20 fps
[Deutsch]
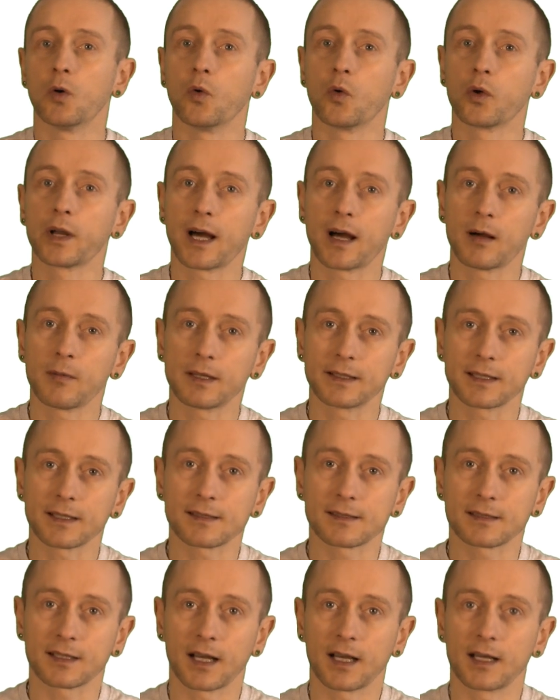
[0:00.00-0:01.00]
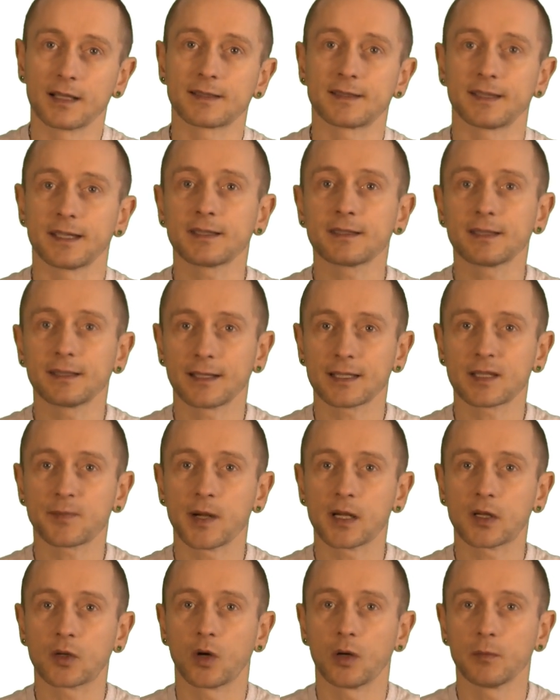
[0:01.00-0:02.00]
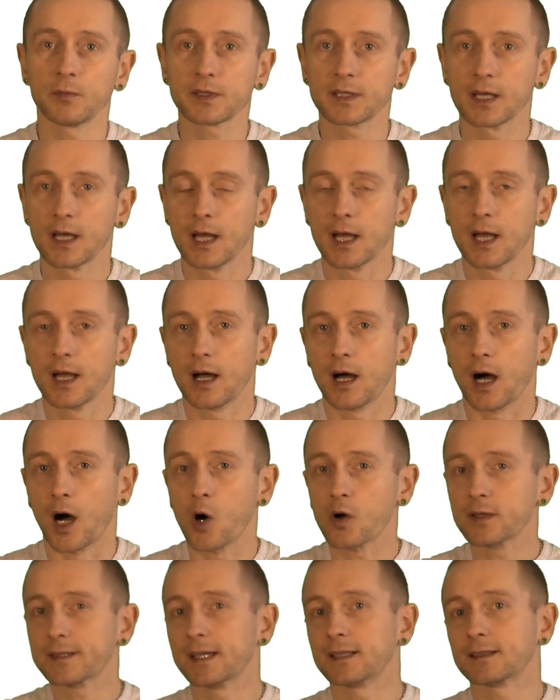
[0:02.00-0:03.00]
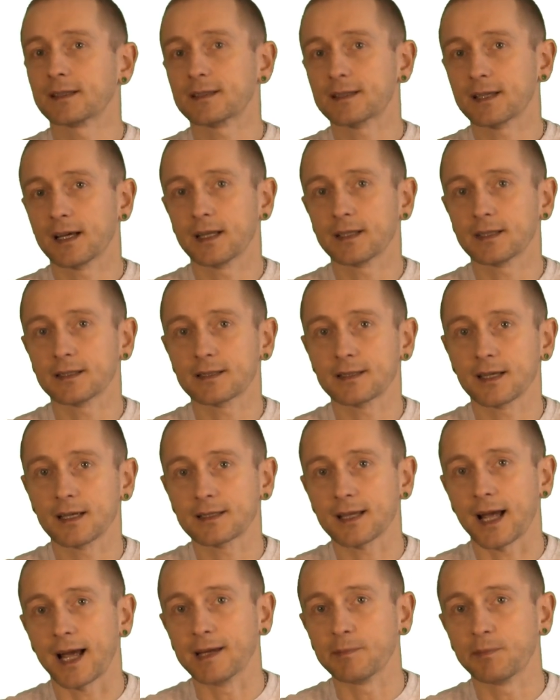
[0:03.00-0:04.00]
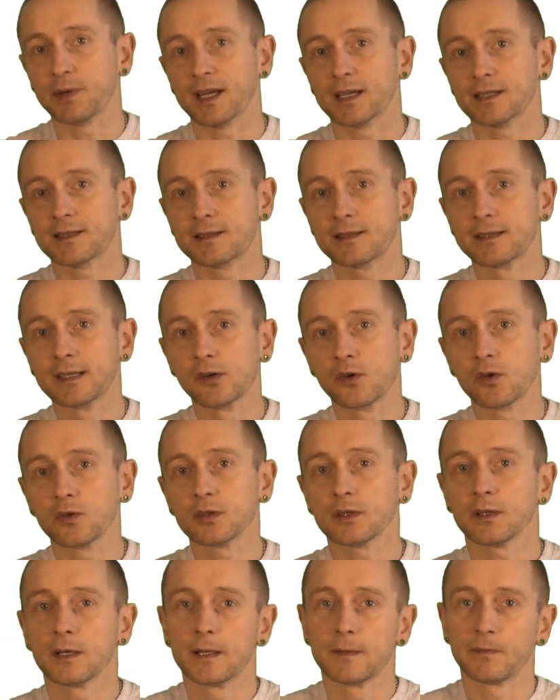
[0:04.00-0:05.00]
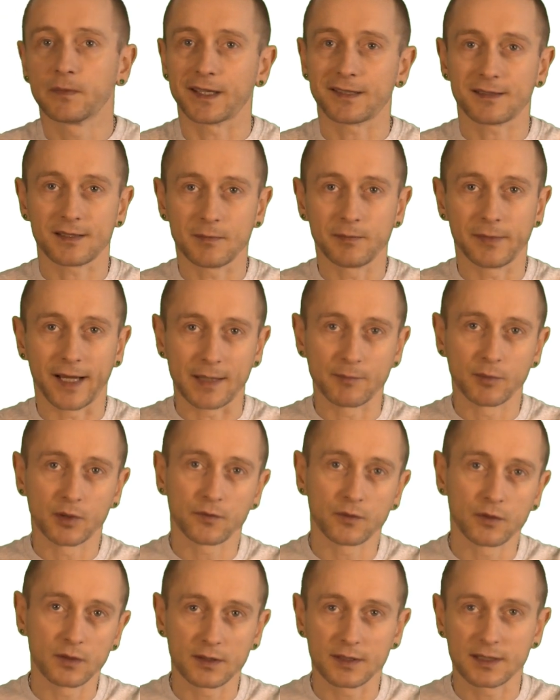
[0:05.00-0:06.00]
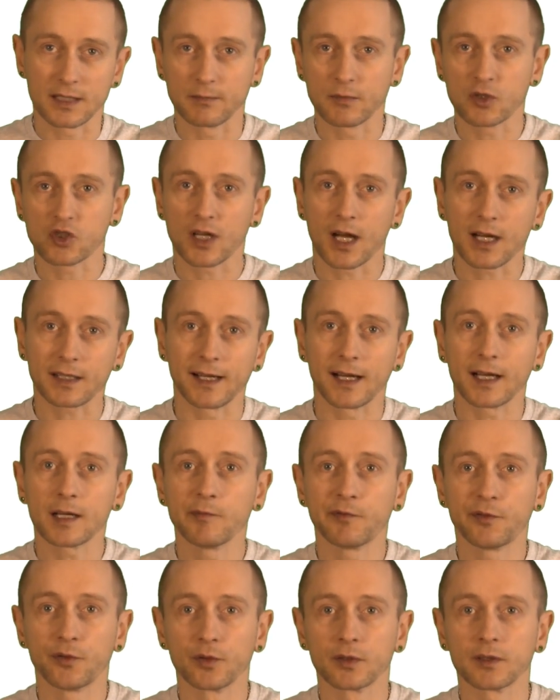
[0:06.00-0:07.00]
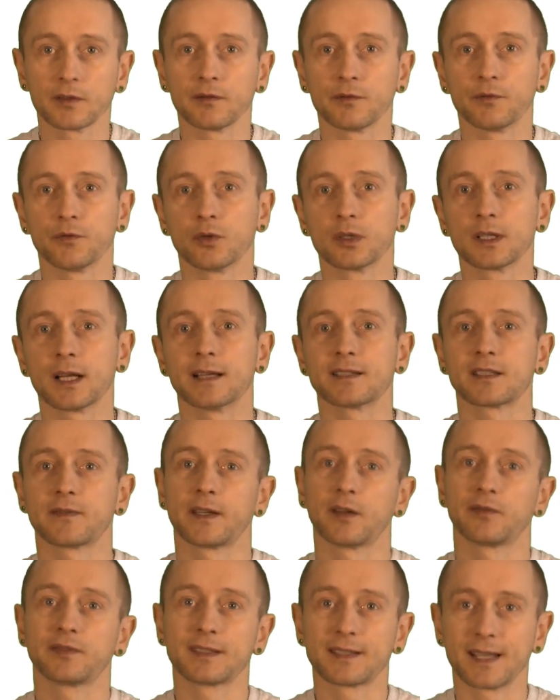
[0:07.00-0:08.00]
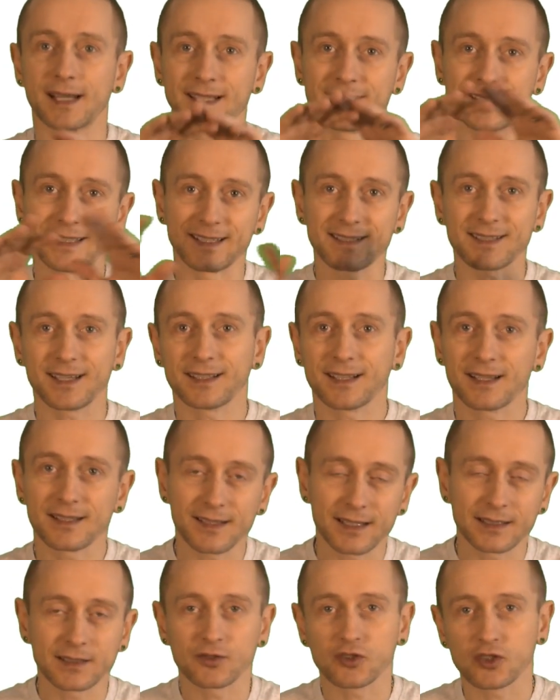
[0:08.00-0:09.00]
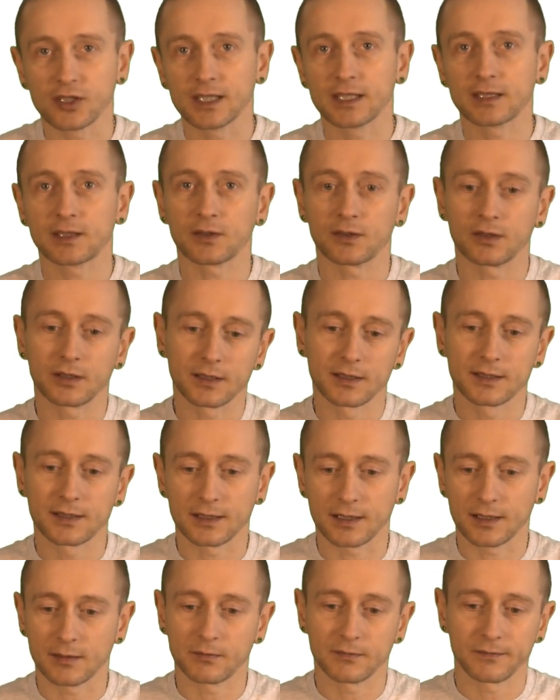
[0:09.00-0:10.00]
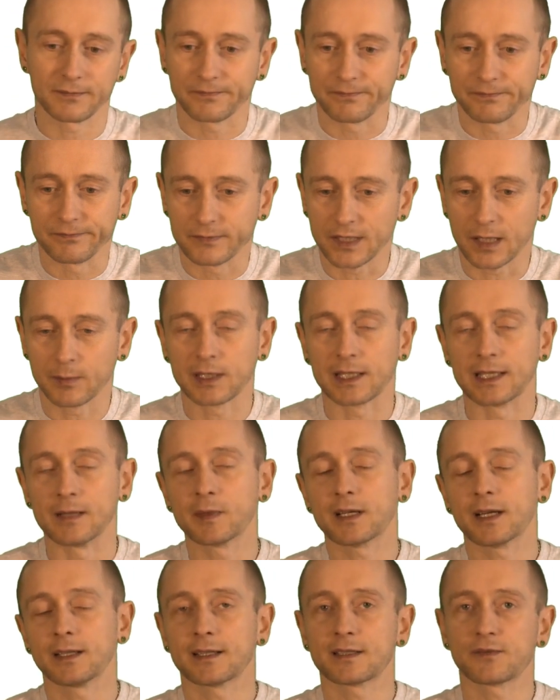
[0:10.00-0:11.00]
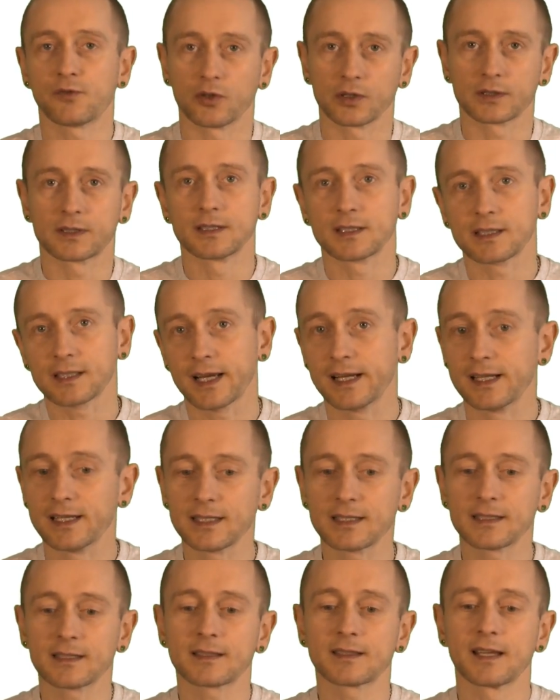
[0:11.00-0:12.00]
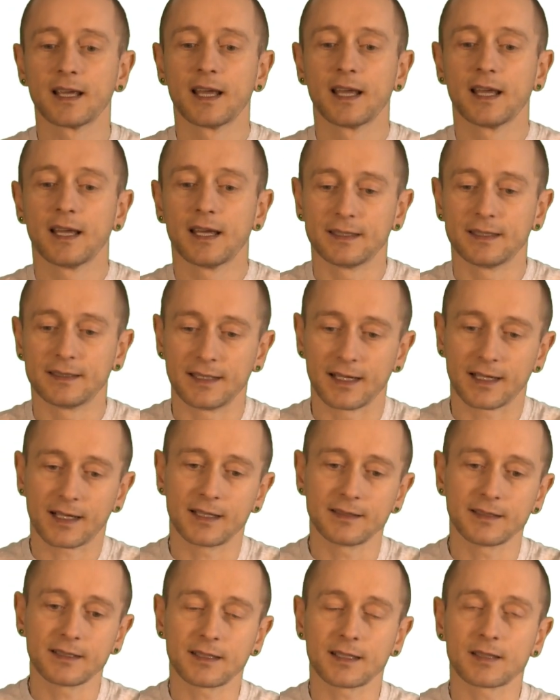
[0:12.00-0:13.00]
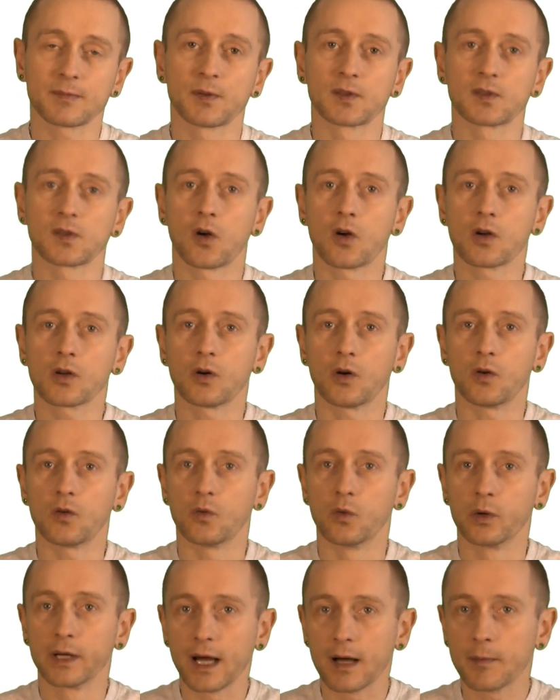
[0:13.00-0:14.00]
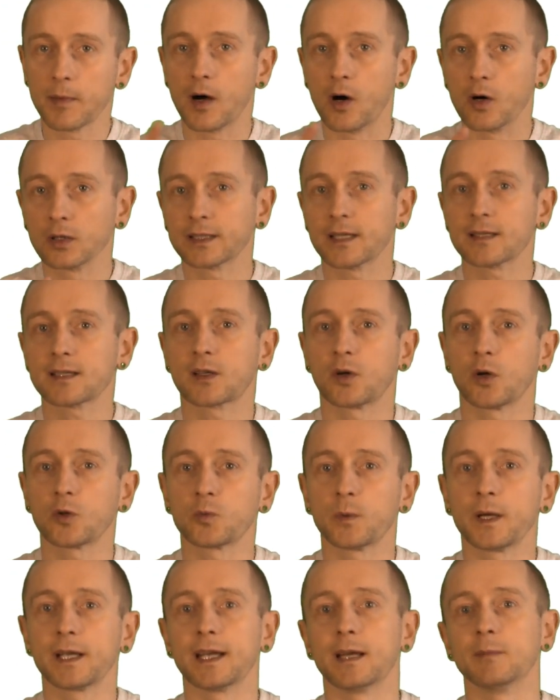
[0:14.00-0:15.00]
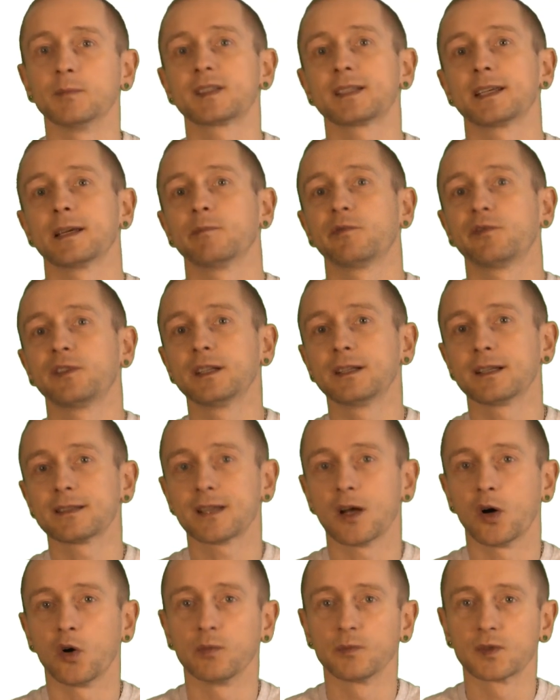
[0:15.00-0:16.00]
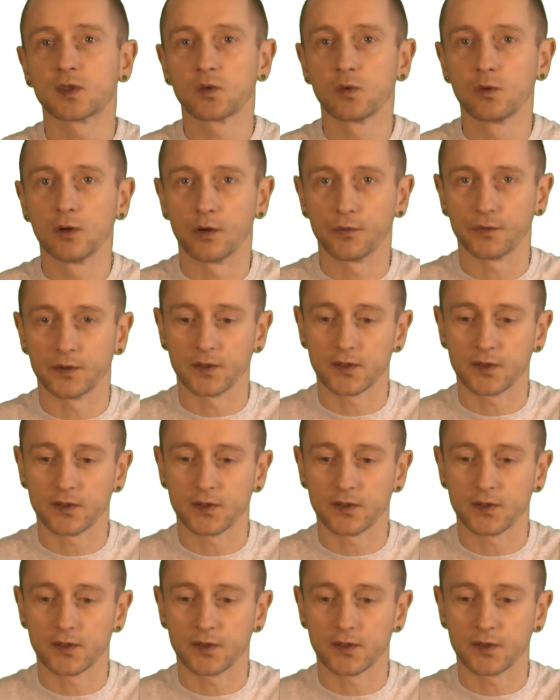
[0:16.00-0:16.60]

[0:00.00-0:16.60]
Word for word: oder aber das KS16, das bald kommt. Auch sehr interessant ist das IPS Zero, das dem Ninebit wohl ziemlich stark nachempfunden wurde. Also wer auf diese LEDs an der Seite steht und ähm, damit leben kann, dass vorne und hinten kein Licht ist, der kann sich das besorgen. Oder aber auch das Godway MCM4, das ja auch im Zulauf